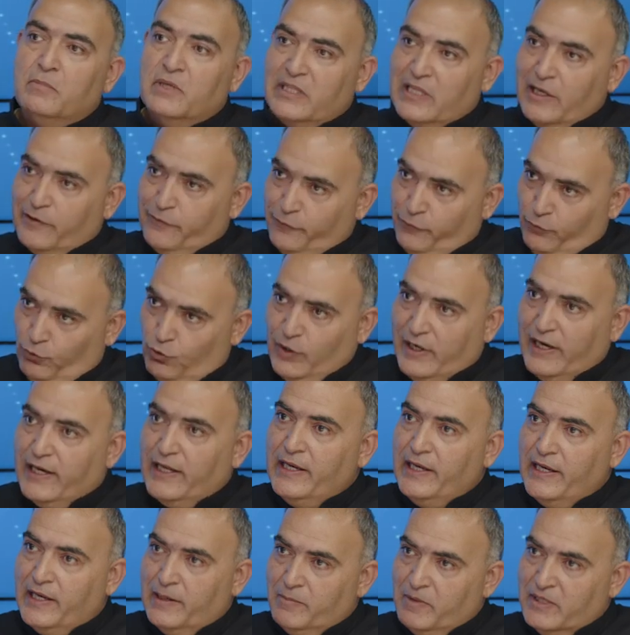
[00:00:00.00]
بدفعوك
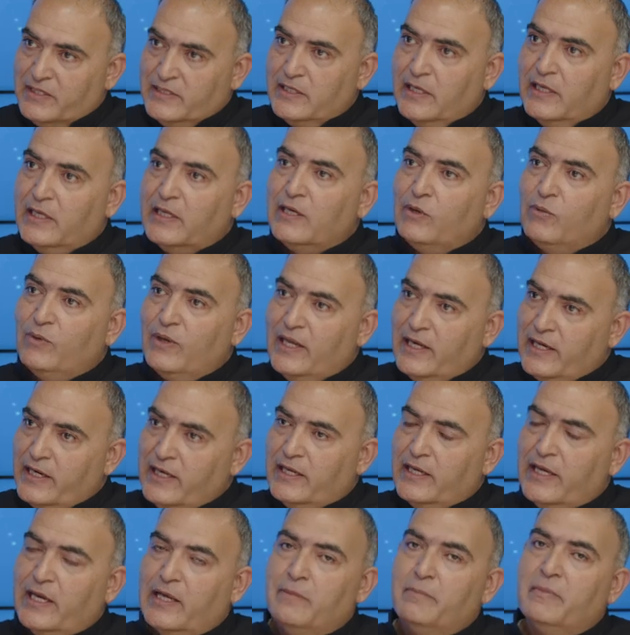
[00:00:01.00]
عليها مصاري
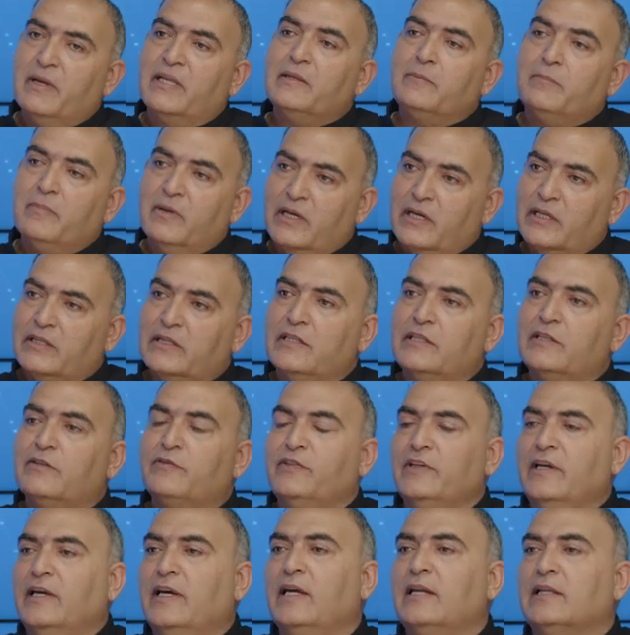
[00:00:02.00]
ولكن هالبند بغطيك
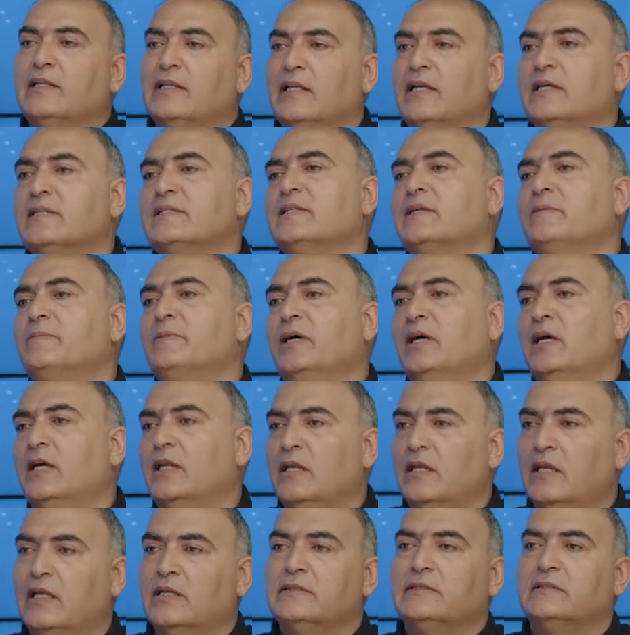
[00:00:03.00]
في حاله لا سمح
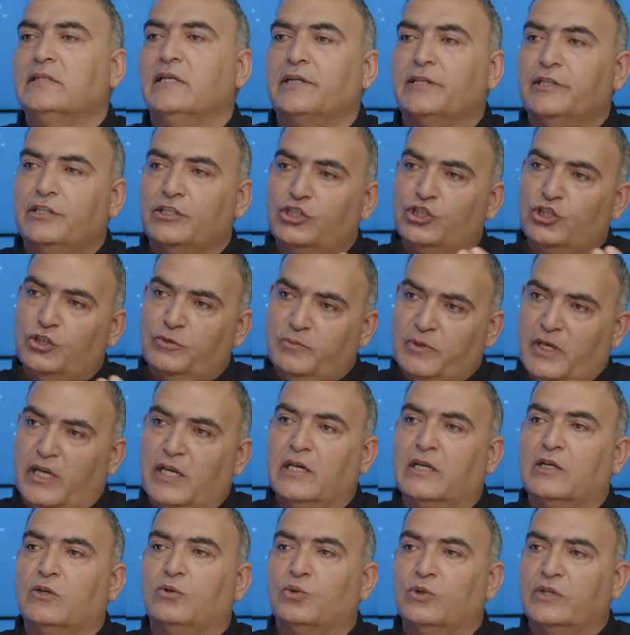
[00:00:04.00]
الله صار شيء
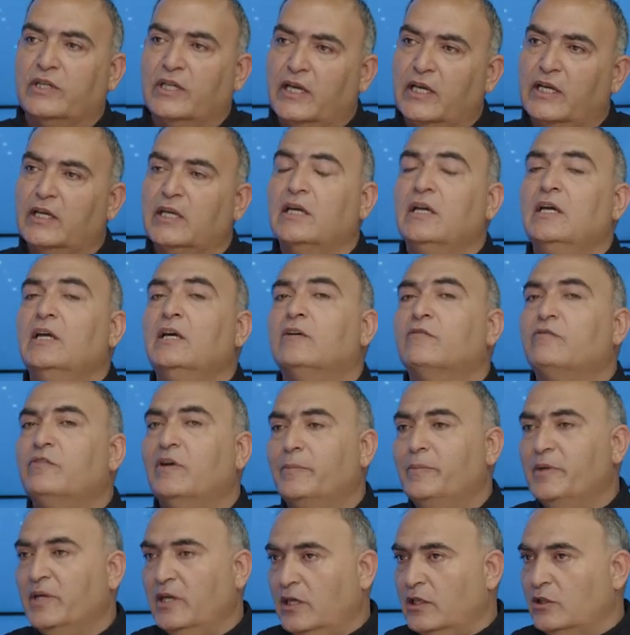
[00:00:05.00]
معك هناك
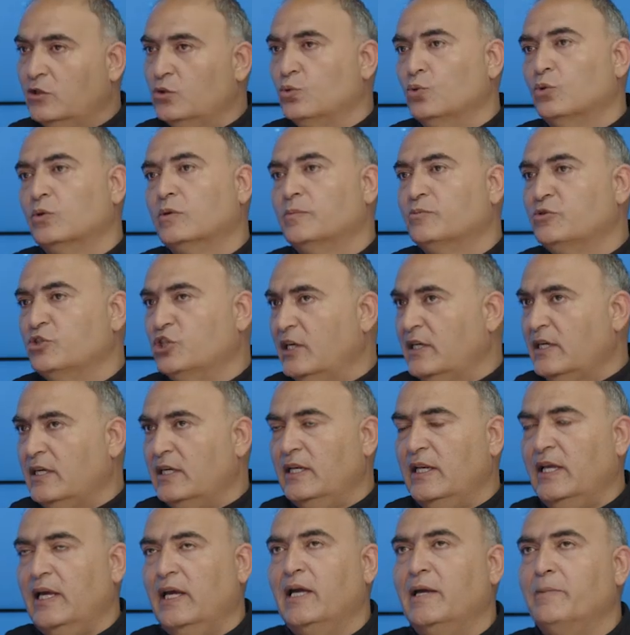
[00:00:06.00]
فبغطوك
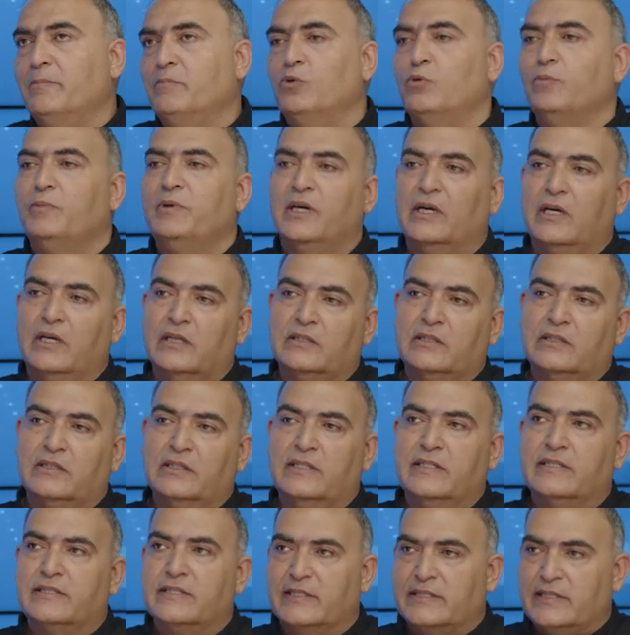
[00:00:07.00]
بشكل عام هو بغطي
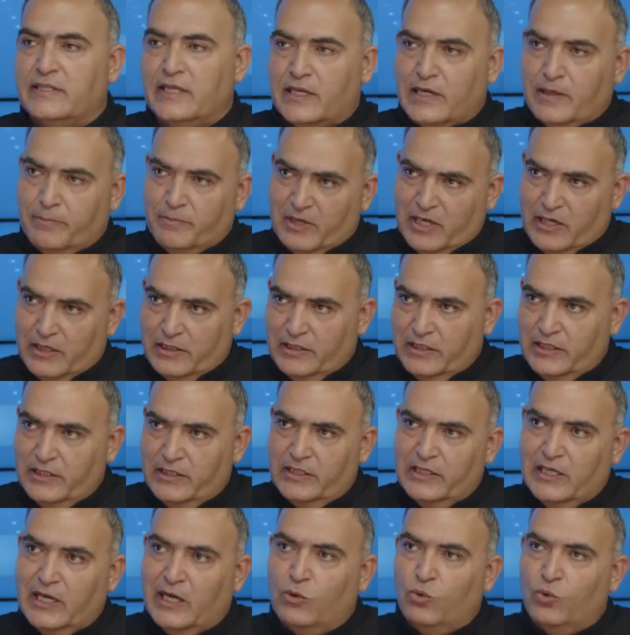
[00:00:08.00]
تغطي اذا صار
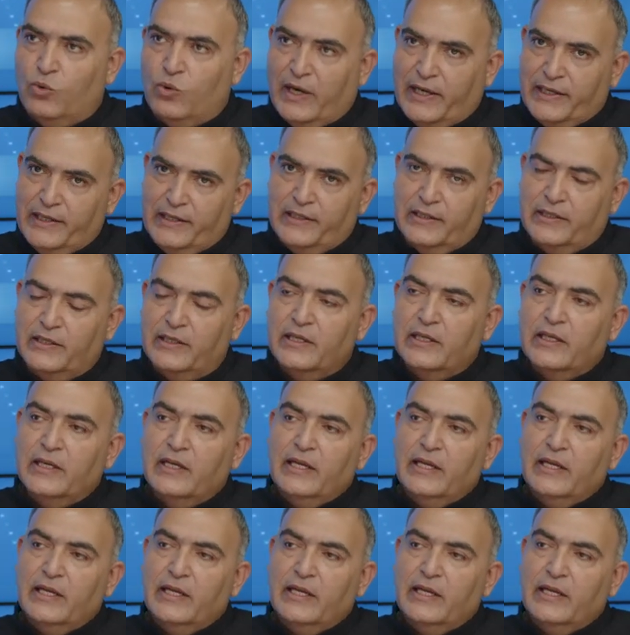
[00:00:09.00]
مرضي او اي